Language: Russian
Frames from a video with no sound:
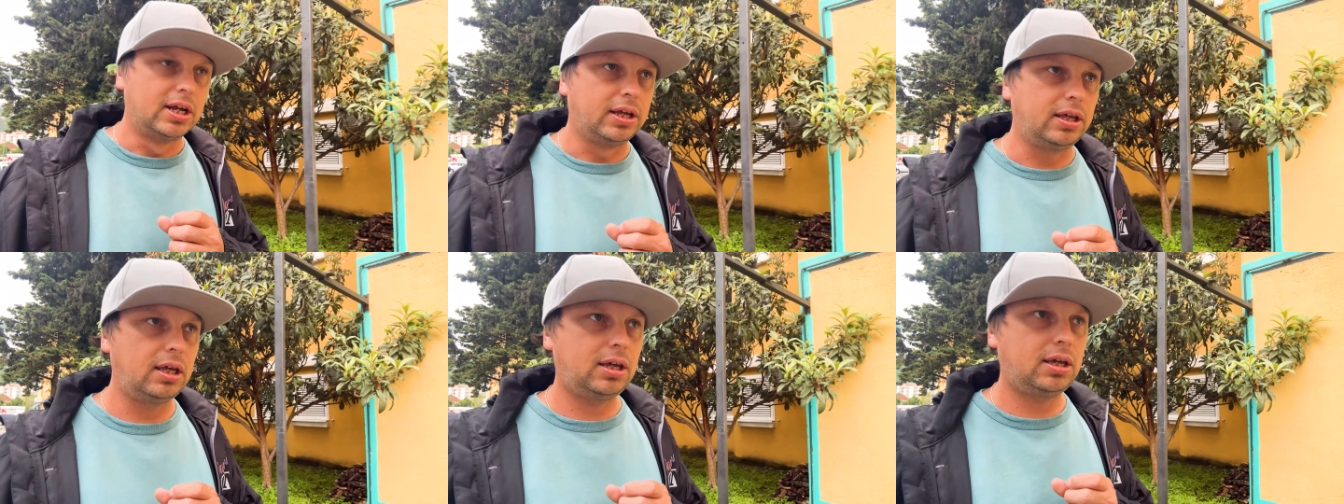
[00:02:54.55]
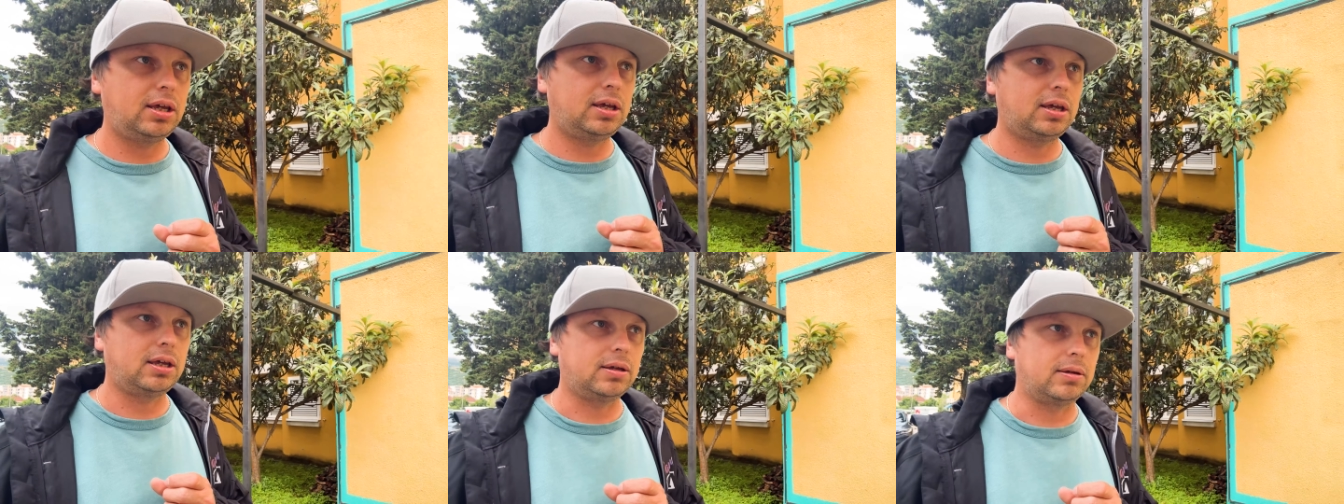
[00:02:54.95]

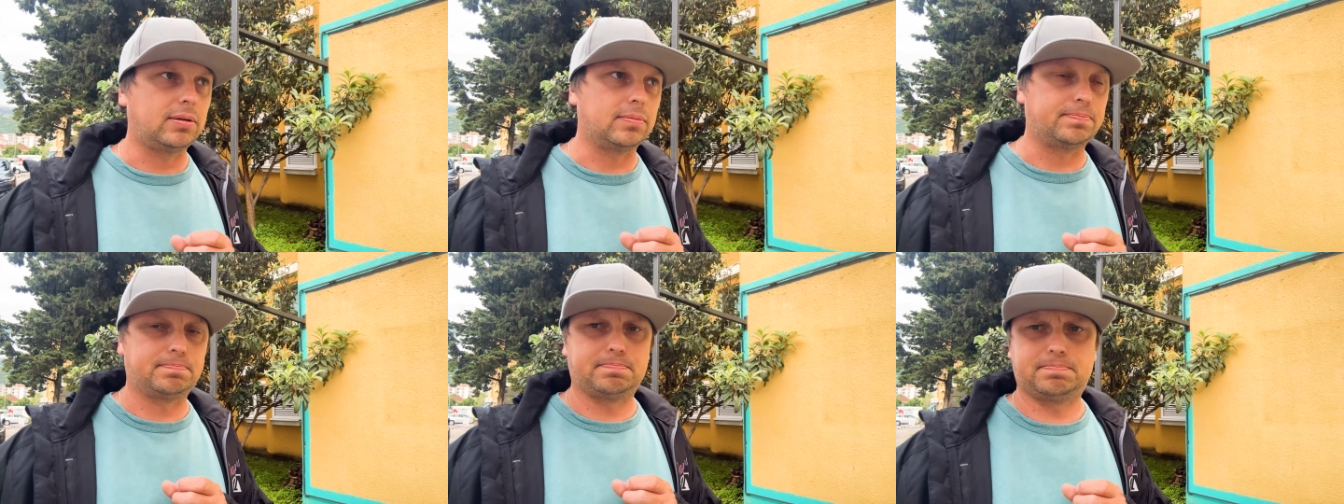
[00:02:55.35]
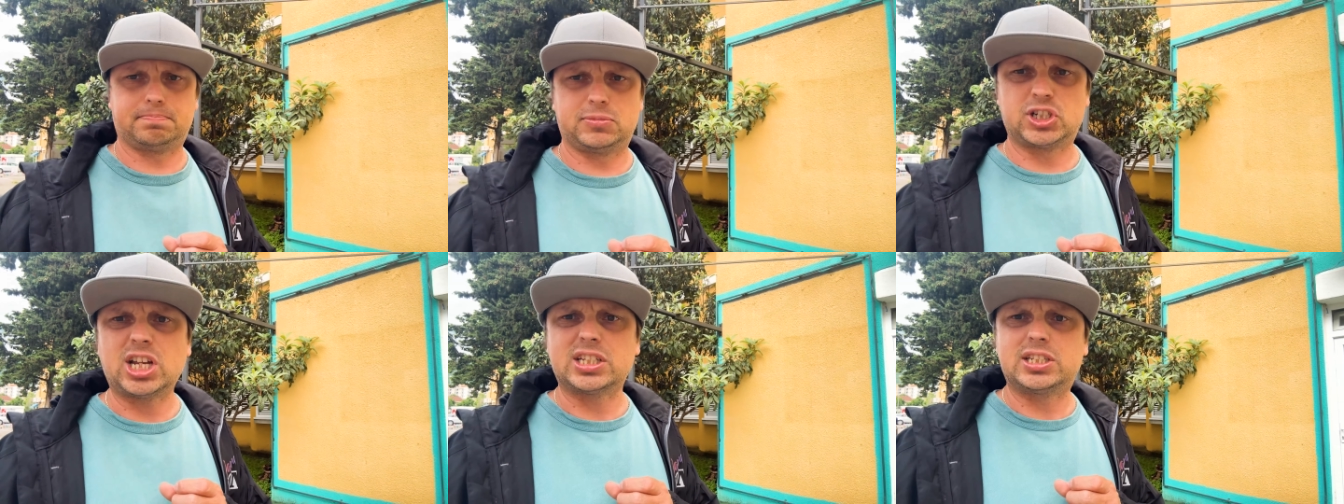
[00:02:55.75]
И
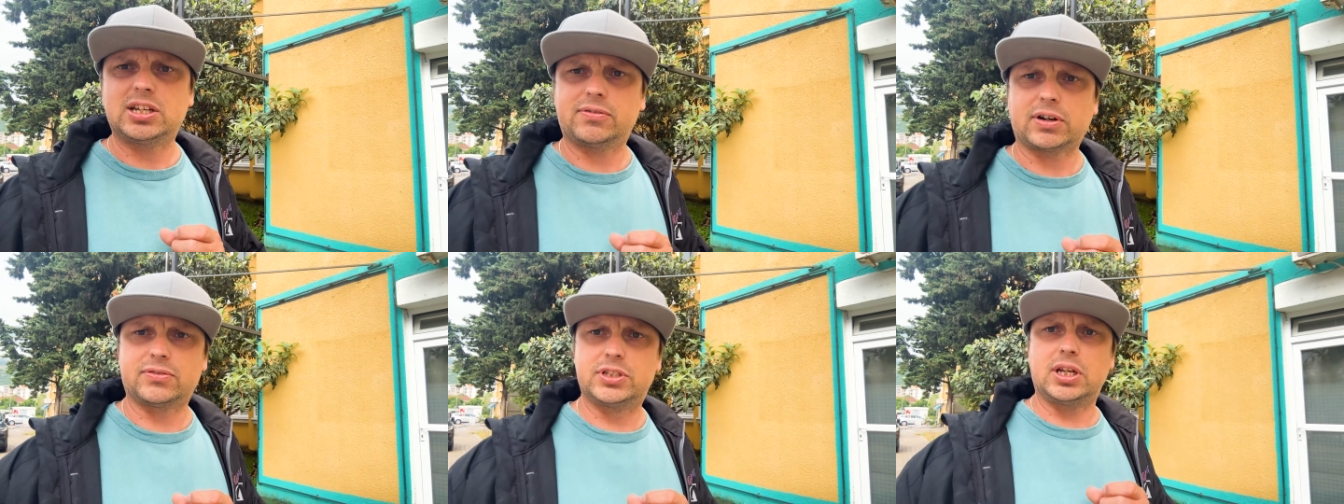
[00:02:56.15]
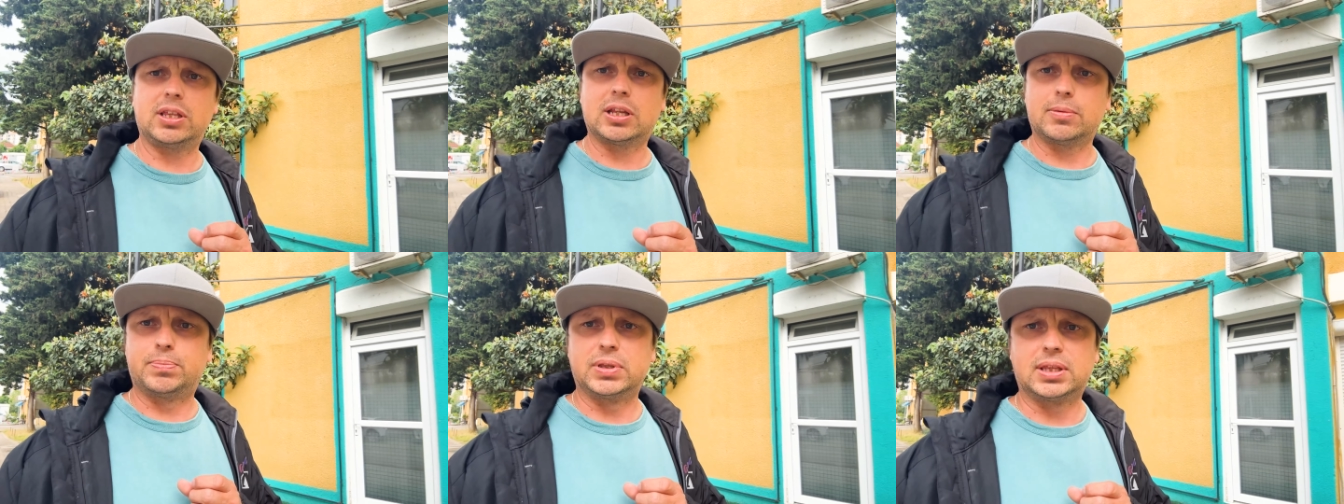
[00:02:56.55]
6 евро в день
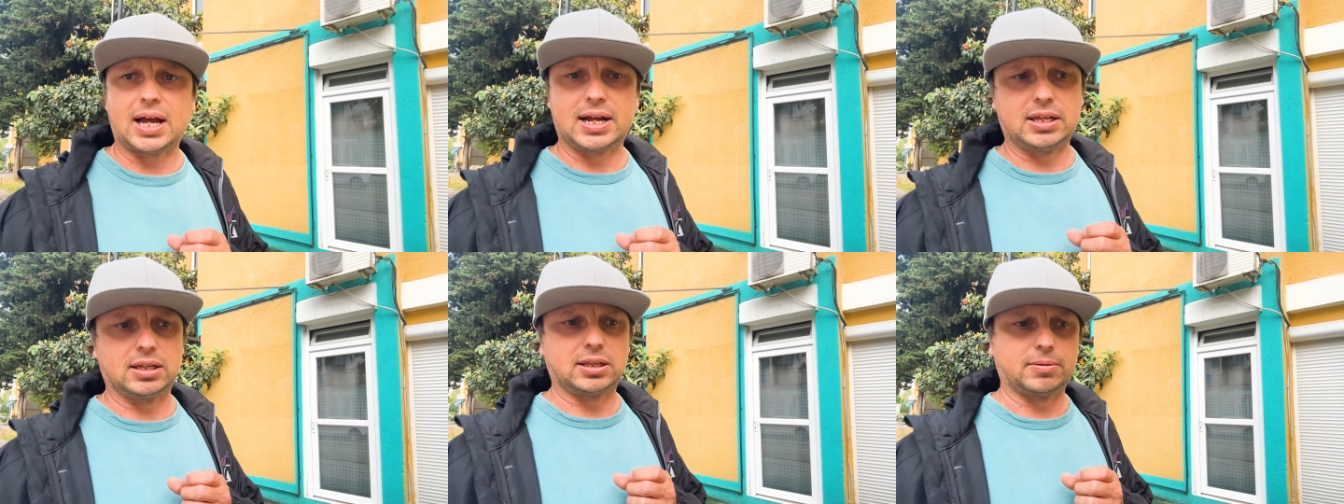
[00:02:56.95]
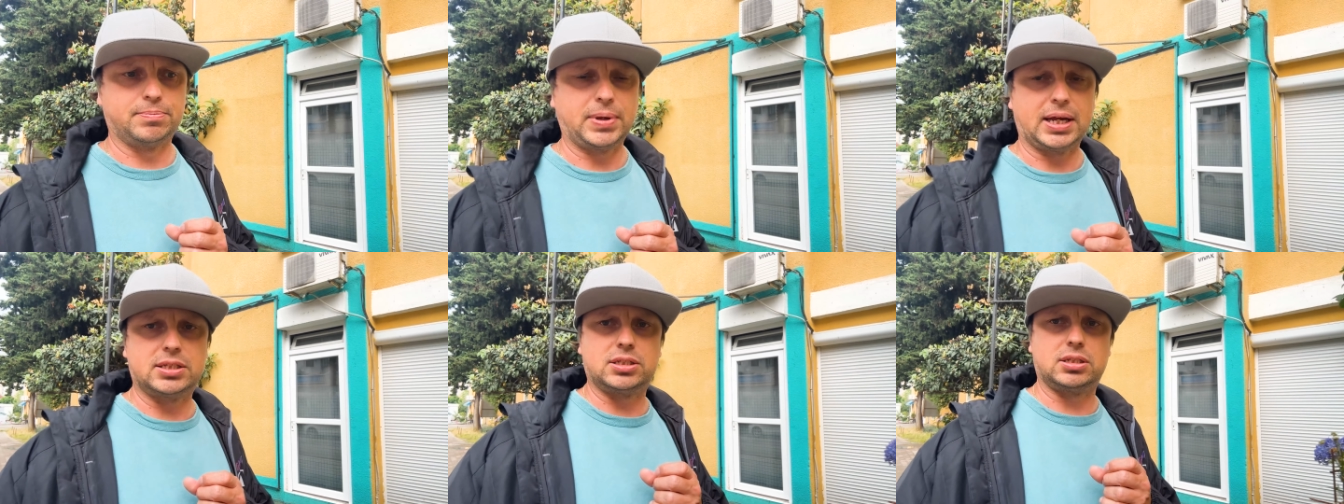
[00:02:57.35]
на питание, там
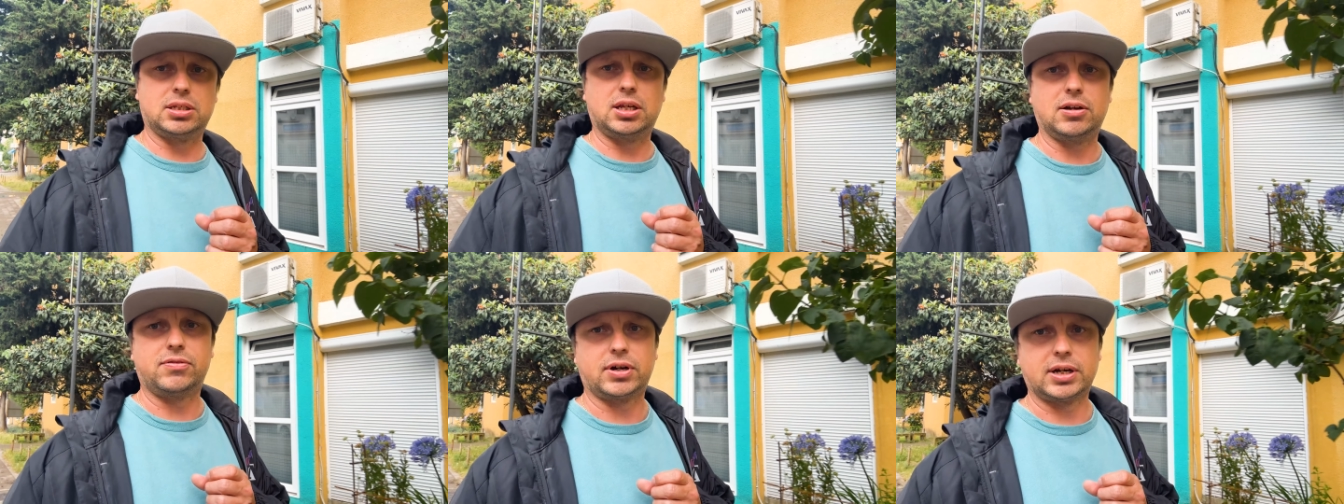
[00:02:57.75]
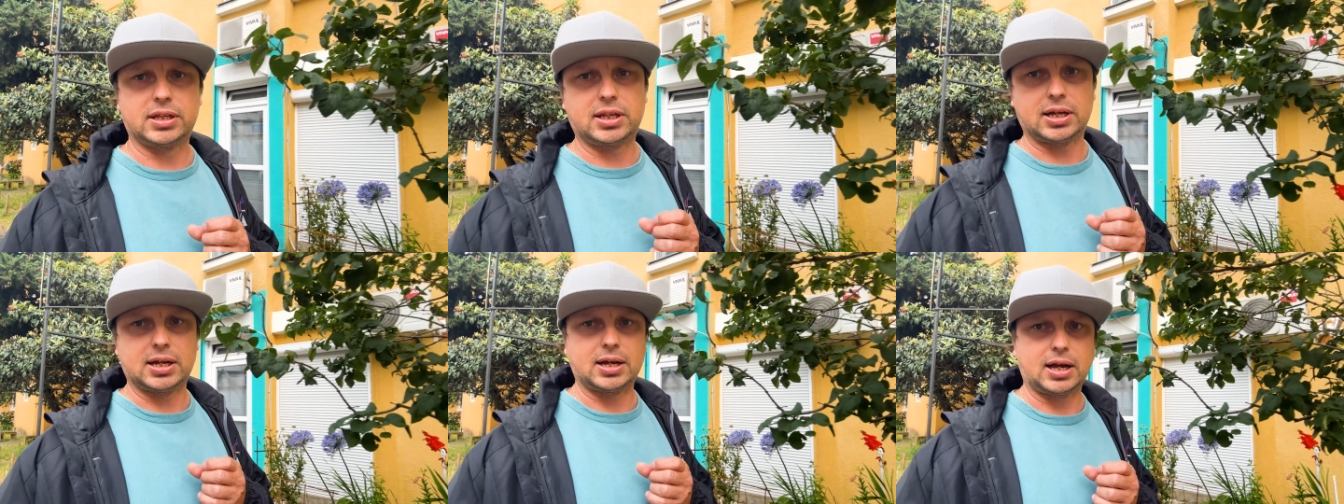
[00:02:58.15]
5 евро
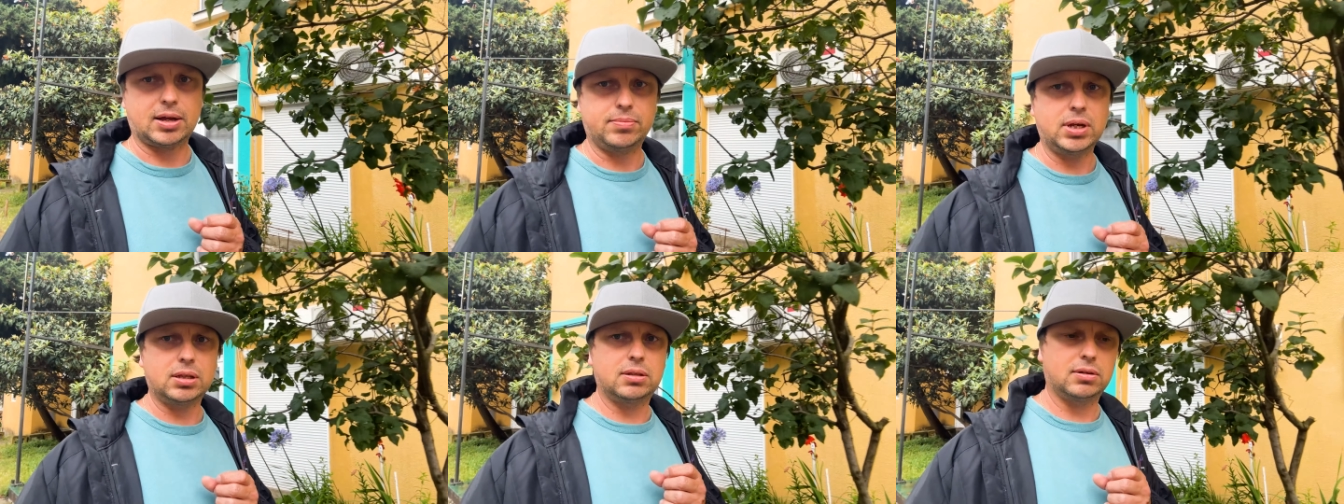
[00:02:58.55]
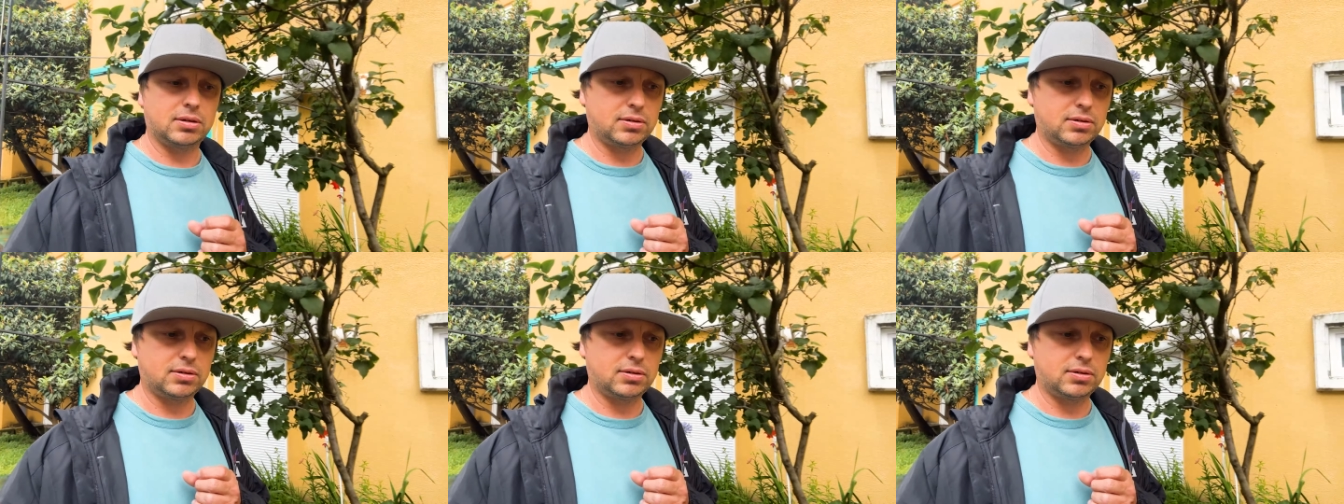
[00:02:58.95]
это обед,